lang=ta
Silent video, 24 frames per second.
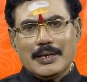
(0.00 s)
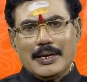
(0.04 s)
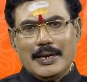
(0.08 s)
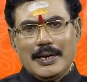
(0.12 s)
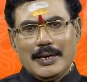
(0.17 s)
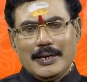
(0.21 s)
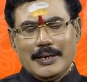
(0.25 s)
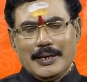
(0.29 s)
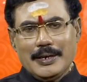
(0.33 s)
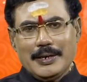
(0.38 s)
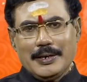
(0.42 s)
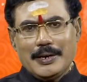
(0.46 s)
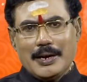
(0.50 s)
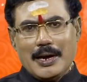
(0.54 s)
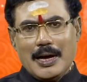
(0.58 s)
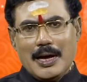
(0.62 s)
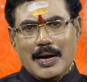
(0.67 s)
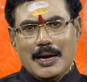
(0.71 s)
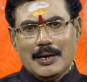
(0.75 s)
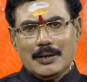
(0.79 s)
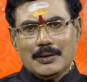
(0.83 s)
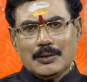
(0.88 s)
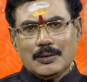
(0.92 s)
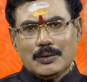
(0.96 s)

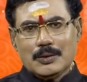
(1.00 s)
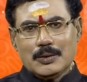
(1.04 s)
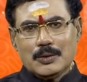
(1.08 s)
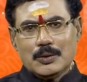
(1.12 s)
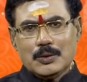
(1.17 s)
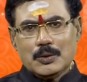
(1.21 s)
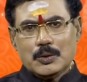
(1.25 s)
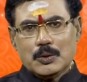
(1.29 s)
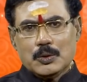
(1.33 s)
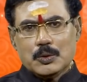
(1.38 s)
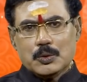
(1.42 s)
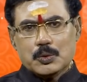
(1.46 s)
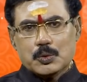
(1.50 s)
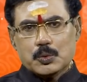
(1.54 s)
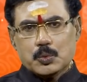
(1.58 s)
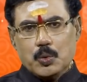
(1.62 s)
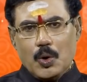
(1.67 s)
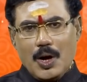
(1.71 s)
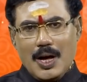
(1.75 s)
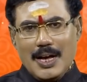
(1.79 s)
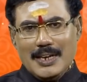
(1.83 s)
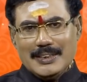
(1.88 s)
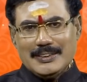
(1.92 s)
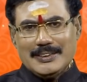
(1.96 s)
ஏனென்றால்
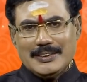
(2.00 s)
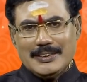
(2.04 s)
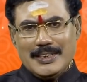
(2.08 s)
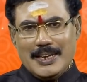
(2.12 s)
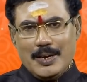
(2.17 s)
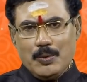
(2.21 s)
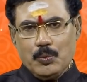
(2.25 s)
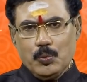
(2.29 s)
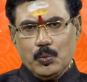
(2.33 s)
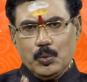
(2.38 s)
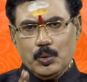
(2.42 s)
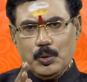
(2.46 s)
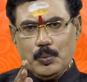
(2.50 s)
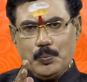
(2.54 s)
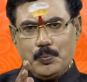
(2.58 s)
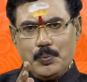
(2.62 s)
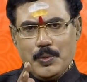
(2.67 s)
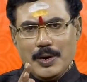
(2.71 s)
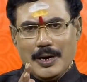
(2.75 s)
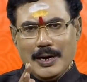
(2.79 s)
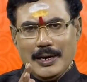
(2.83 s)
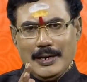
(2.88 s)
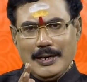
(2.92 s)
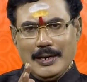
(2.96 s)
சுவாச
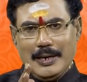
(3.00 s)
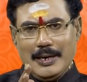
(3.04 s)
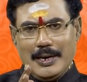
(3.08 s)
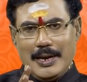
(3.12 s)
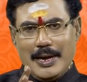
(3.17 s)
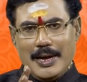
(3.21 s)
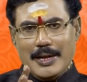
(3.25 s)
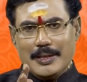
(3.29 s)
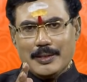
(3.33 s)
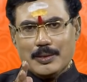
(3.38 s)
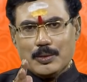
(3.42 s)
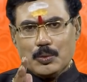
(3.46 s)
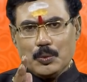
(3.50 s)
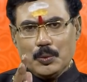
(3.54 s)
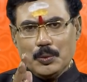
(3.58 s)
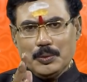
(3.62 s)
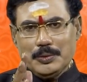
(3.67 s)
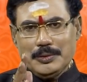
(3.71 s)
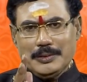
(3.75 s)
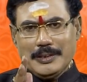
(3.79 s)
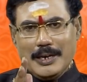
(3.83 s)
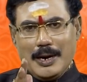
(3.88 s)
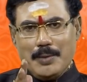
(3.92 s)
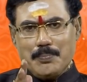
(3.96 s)
உறுப்புகளிலே
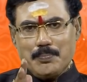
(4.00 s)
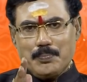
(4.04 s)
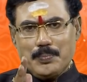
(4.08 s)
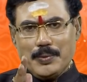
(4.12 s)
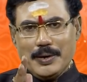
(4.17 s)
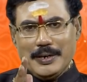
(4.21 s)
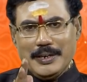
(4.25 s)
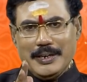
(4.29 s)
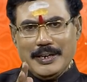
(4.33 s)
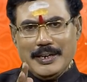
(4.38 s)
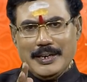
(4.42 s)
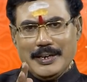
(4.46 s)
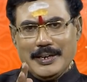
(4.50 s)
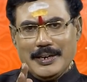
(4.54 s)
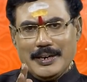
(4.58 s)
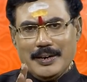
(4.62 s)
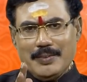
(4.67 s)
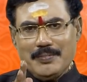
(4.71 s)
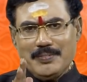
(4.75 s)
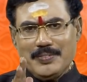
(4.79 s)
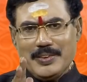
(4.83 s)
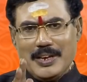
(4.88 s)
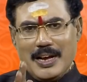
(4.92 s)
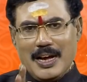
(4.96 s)
தோன்றப்படுகின்ற
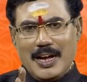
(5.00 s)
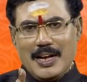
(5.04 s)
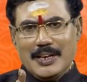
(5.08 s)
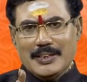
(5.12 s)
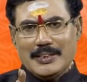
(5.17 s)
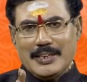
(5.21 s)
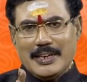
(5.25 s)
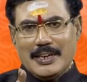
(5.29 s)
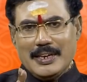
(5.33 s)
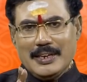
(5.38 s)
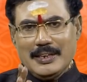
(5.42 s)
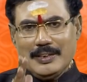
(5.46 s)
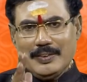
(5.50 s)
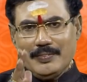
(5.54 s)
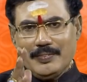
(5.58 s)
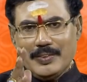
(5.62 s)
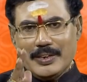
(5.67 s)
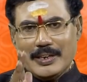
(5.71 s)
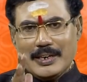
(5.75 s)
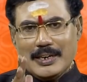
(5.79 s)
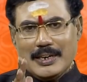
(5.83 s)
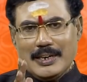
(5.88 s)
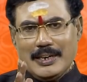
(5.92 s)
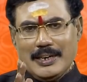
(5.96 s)
வியாதிகள்
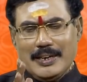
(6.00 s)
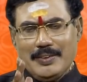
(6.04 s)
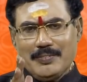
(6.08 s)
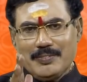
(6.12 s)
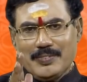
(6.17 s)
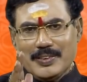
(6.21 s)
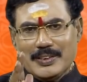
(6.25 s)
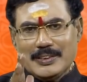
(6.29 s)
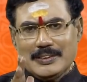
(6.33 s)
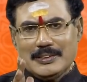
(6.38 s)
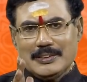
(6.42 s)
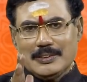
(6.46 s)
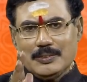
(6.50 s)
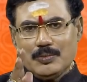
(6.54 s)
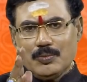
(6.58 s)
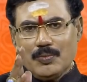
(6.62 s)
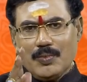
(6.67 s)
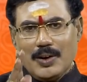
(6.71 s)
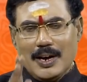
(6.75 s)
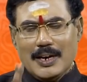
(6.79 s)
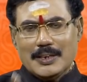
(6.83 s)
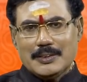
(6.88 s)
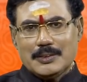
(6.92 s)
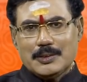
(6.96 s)
இவர்களை வந்து
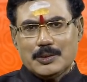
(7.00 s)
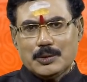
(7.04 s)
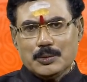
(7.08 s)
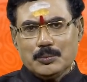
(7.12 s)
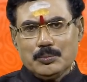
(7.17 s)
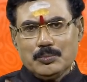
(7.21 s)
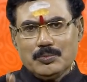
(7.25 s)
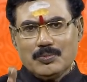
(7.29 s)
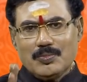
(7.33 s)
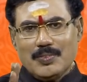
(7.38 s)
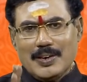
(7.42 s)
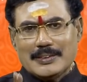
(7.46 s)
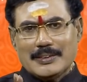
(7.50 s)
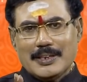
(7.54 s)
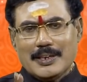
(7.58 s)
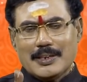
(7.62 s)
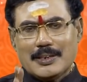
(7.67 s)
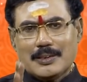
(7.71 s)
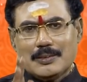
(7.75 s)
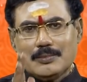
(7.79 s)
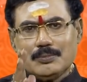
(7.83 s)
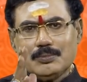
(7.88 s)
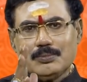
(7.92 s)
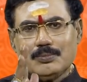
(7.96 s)
வாட்டும்
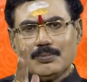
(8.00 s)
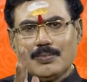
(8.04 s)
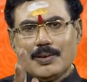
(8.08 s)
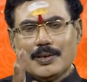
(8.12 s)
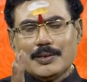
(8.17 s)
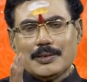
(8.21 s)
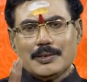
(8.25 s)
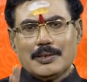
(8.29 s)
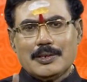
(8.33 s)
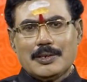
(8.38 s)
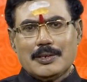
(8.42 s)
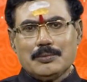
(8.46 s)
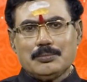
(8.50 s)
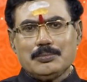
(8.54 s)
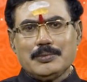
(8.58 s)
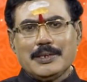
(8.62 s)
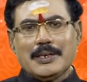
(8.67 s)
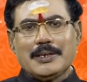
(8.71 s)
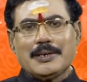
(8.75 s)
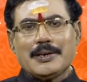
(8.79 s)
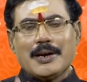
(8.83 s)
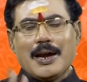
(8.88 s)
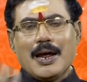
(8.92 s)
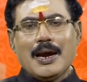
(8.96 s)
வதக்கும் வறுக்கும்
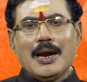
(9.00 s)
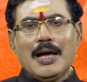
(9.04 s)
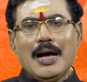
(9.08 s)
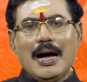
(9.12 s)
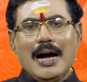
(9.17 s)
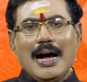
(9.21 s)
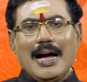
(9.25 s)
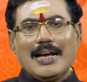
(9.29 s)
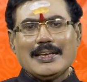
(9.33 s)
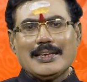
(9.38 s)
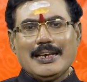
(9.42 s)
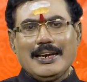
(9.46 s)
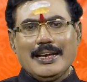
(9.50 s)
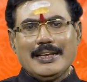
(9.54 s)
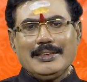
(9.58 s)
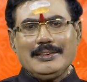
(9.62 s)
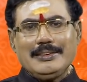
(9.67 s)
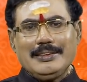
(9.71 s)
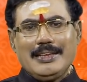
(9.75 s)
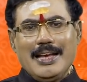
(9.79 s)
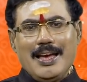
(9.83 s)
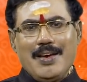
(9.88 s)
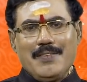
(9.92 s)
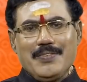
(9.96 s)
என்றால் அதில்
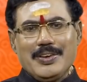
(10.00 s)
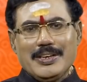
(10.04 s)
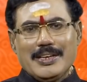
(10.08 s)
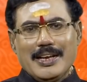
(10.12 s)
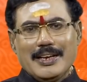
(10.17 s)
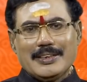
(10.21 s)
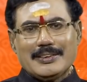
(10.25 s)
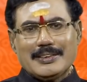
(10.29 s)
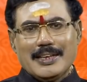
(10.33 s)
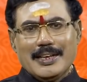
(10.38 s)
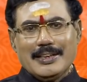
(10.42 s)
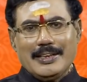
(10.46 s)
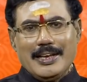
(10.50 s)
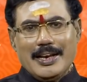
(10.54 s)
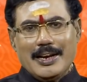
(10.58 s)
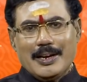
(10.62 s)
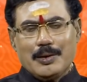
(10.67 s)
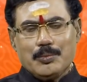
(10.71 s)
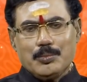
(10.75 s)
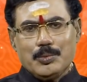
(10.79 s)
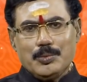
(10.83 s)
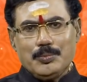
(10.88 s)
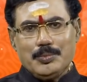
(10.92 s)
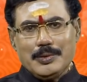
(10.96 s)
எந்தவித
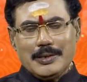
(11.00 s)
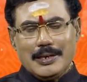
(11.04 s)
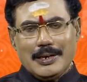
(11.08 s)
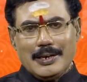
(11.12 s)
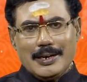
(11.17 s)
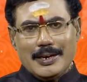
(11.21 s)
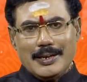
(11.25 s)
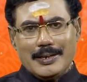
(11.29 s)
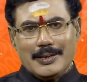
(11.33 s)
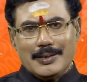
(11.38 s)
சந்தேகமும் இல்லை